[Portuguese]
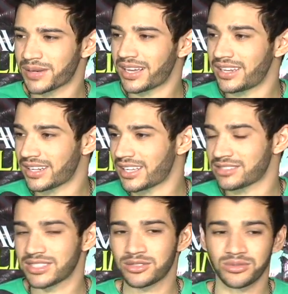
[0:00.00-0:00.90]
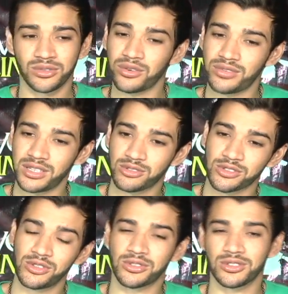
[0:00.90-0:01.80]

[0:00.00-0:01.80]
para a galera que às vezes não vem no show,